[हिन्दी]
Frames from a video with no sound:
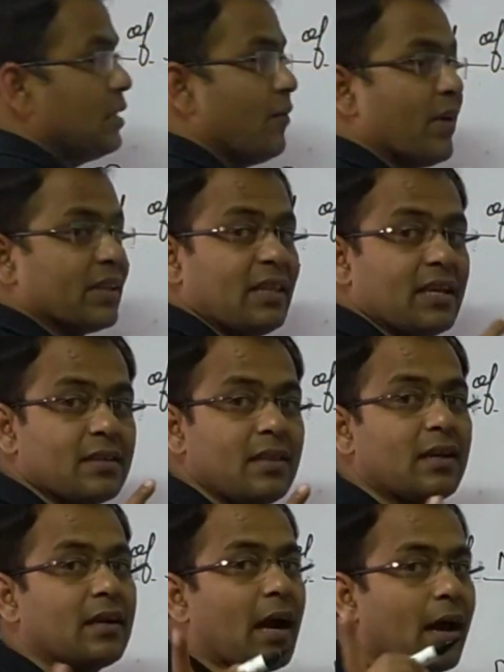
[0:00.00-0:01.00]
जब व्यक्ति
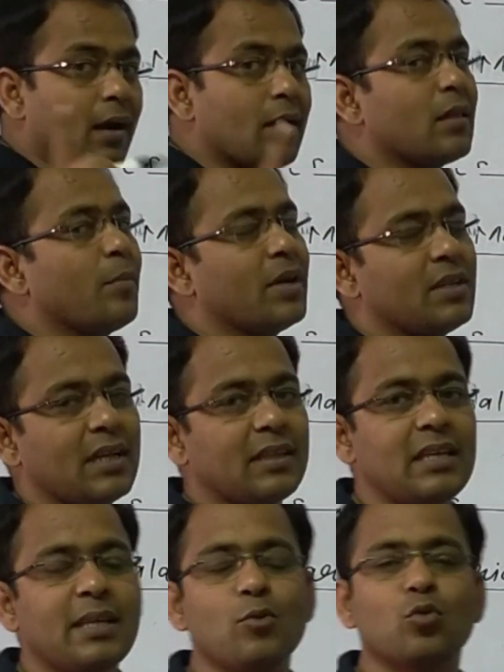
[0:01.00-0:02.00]
किसी कारण से मर
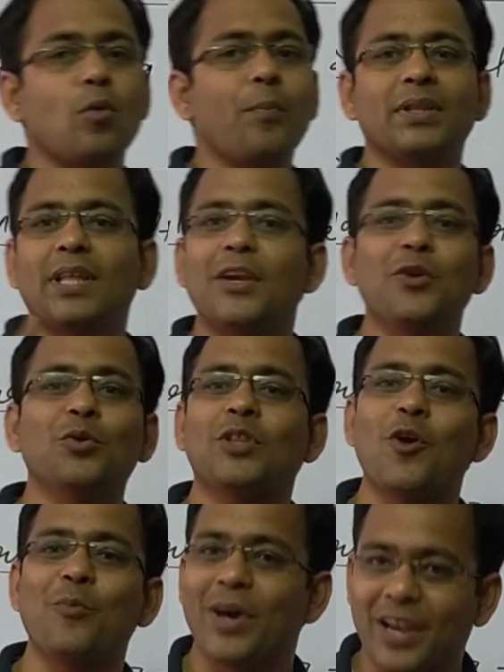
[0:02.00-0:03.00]
जाता है जब उसको पता नहीं
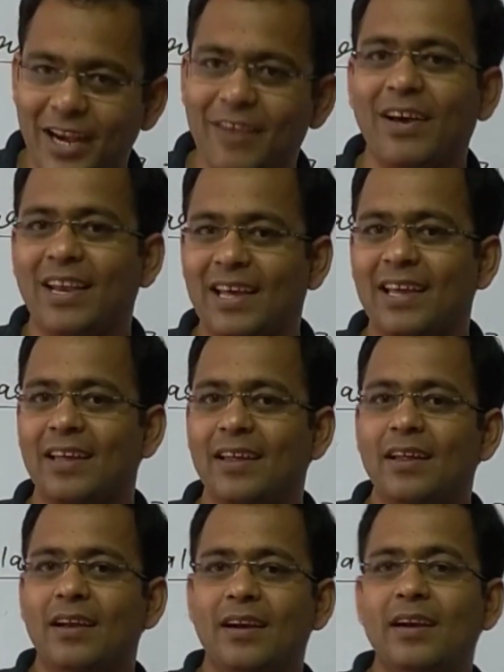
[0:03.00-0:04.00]
होता है मरने वाला है
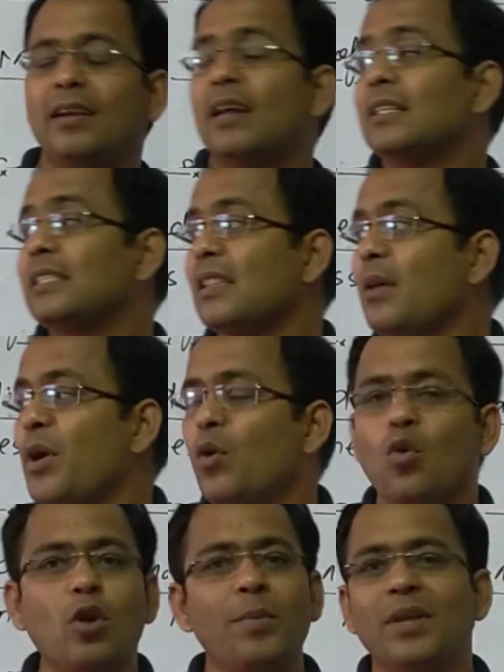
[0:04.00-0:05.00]
राइट जैसे मैं
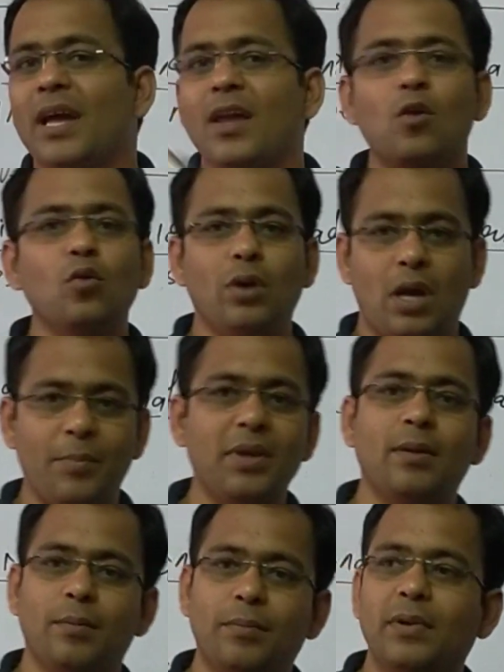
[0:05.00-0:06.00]
रोड पे जा रहा हूं अभी
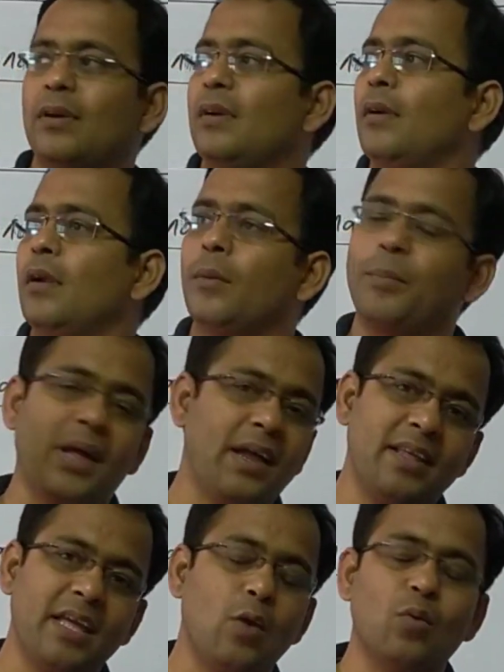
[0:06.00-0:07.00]

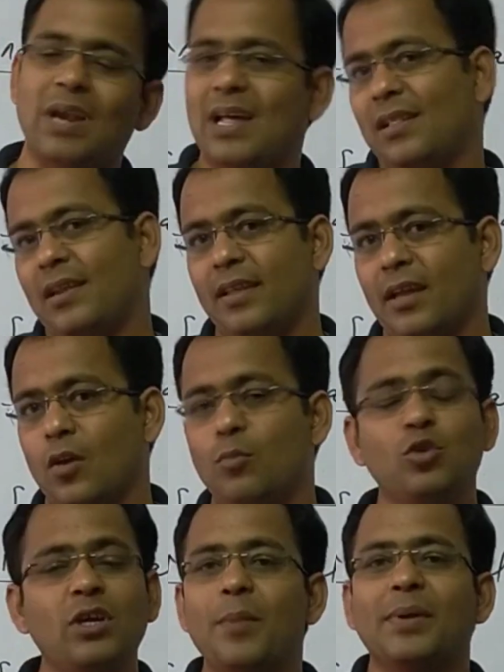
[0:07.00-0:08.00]
पढ़ाने जा रहा हूं क्लास लेने जा रहा हूं
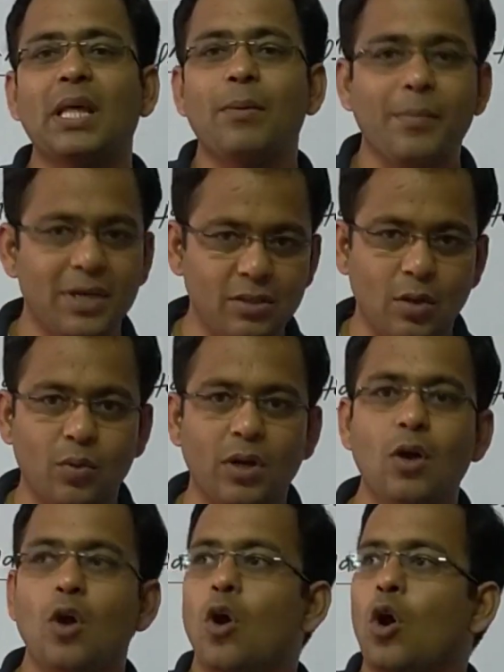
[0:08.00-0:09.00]
मुझे नहीं पता मैं मर
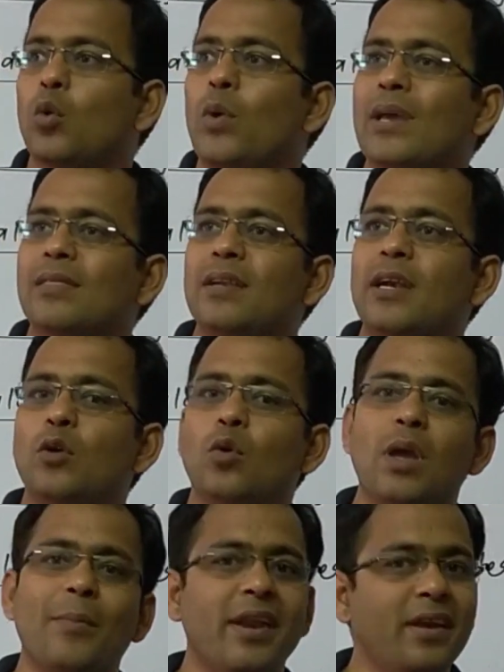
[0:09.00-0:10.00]
जाऊंगा और कोई एक्सीडेंट हो
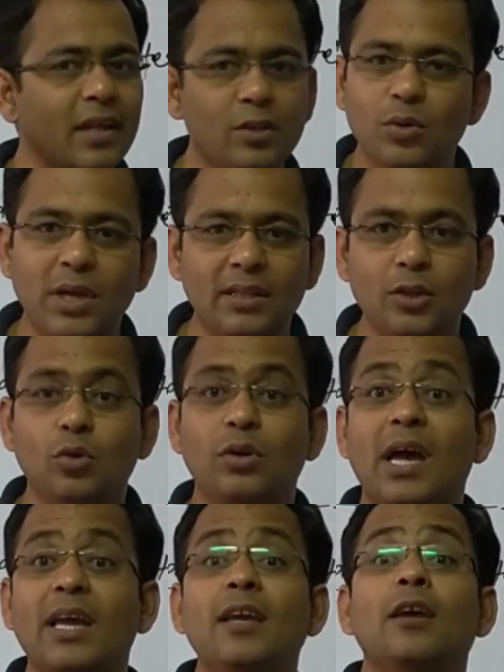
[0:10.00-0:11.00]
गया मेरी डेथ हो जाती है तो
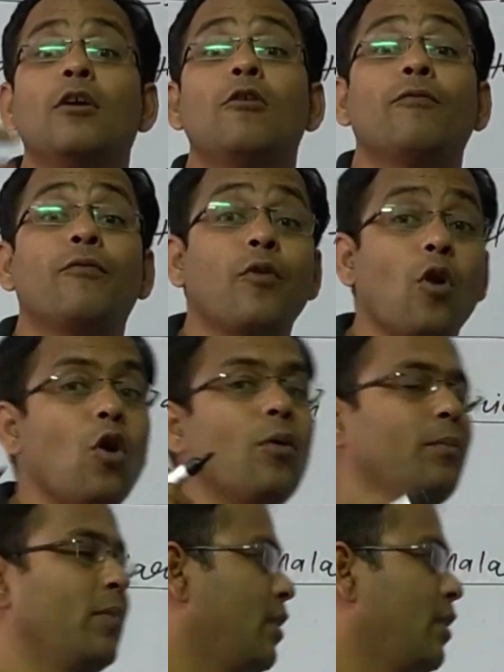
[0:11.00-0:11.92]
डाई फ्रॉम